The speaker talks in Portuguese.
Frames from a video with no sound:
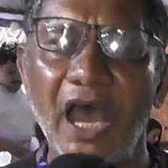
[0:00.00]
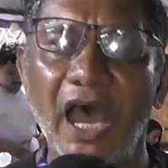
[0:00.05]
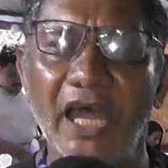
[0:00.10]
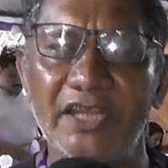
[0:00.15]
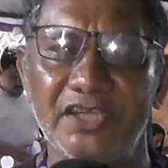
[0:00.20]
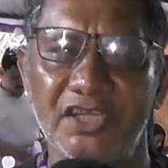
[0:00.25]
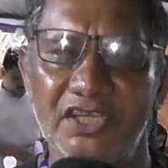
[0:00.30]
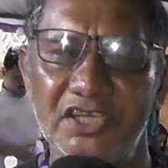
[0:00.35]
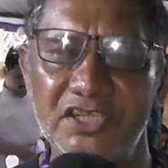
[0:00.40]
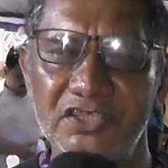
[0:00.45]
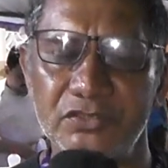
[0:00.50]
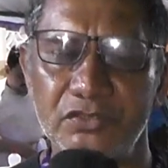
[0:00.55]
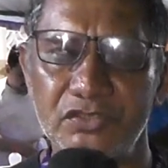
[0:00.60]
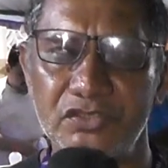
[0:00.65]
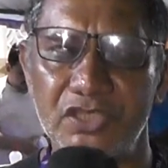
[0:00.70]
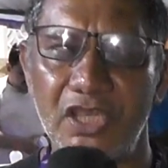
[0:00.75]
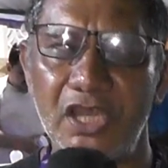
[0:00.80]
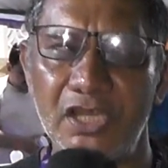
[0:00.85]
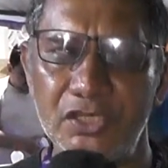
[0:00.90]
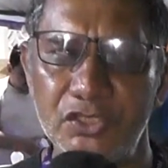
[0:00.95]

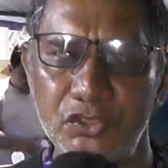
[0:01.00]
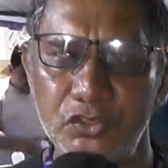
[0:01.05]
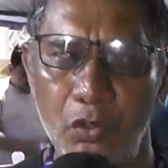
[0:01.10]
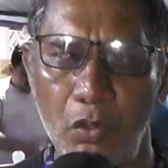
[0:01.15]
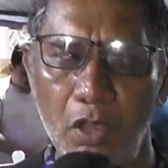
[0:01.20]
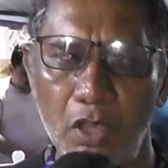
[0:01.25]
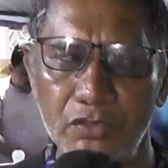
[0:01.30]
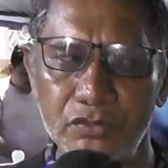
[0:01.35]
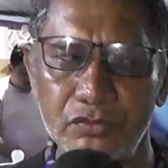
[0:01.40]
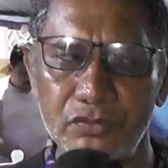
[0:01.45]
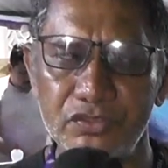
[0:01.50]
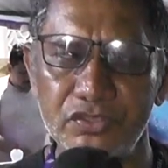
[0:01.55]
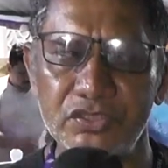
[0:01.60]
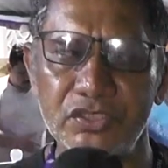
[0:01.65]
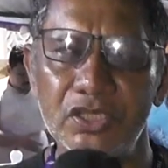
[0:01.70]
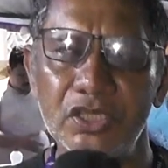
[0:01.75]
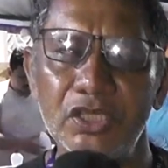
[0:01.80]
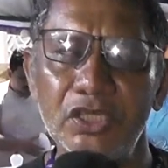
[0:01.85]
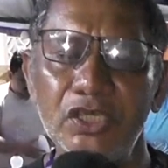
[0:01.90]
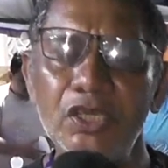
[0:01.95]
adereços
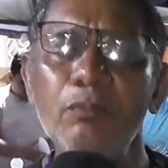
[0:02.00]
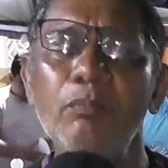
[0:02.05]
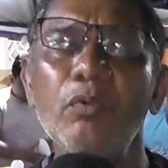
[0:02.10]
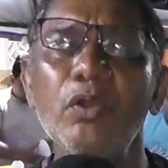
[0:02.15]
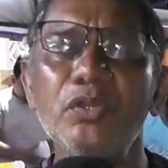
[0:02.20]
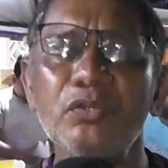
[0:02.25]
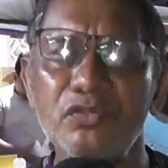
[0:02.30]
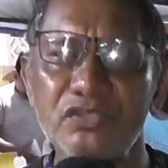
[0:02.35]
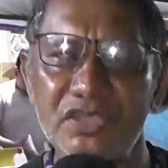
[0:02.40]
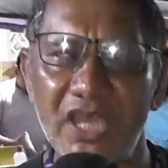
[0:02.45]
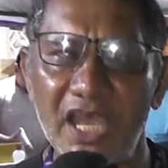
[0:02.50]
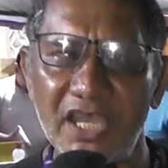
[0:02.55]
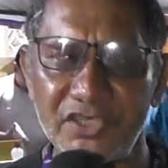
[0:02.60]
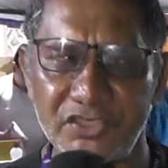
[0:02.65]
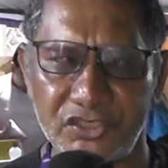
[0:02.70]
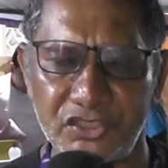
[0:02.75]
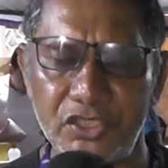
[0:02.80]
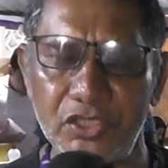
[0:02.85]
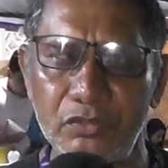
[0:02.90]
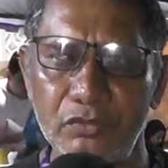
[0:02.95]
religiosos e muitos
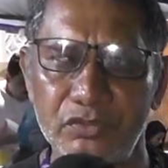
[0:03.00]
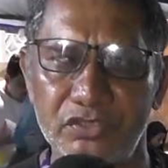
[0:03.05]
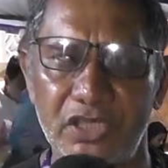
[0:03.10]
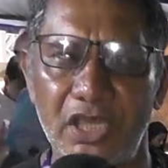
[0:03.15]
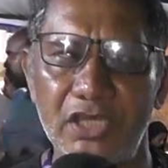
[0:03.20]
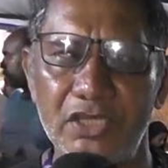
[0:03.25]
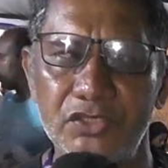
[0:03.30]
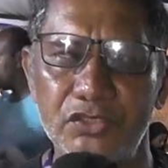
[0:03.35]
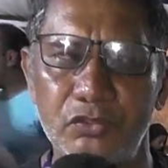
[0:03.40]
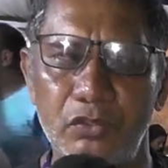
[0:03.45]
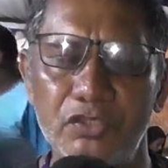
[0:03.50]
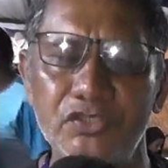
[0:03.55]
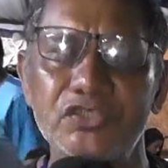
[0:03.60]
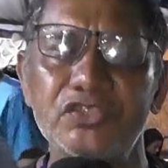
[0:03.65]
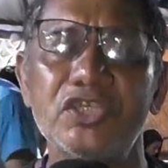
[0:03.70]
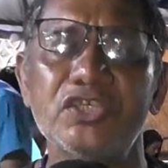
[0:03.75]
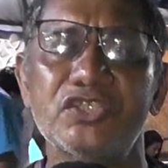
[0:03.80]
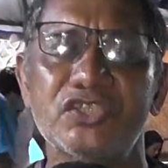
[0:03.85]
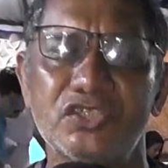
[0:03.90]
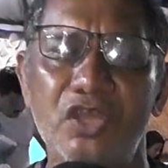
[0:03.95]
artigos
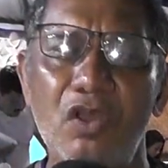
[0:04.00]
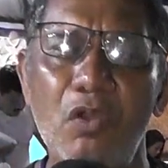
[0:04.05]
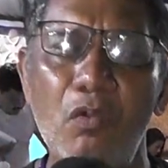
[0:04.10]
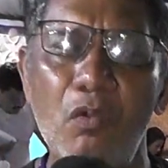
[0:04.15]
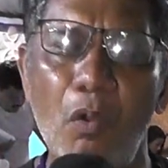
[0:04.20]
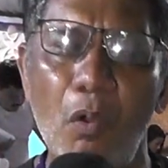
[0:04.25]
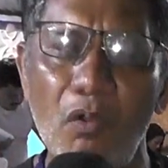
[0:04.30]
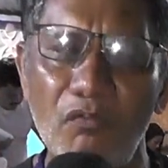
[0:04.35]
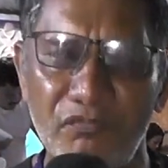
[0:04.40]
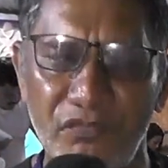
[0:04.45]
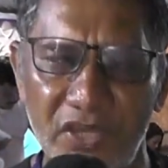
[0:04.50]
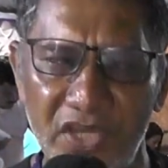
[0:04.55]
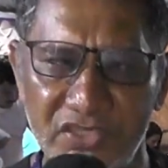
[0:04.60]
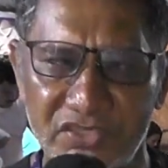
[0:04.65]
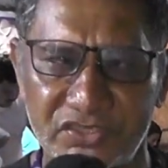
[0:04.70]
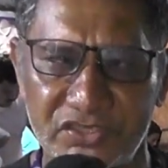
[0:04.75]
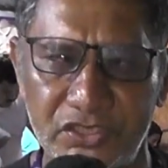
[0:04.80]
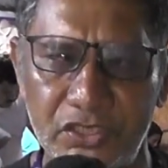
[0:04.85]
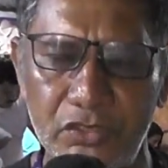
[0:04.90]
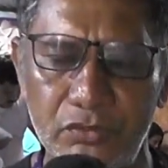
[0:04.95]
religiosos que são
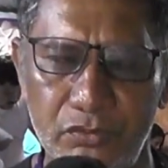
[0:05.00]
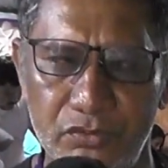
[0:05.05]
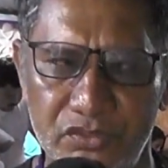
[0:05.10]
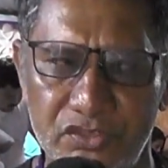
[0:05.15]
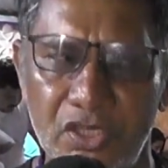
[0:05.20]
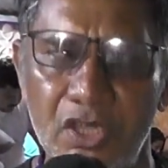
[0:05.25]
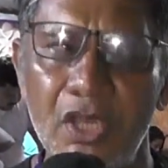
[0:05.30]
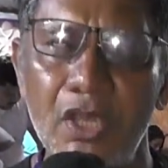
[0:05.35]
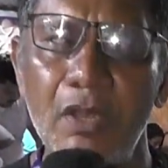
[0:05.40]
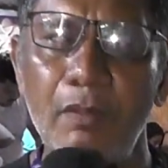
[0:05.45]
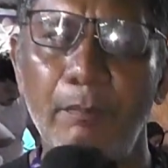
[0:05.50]
oferecidos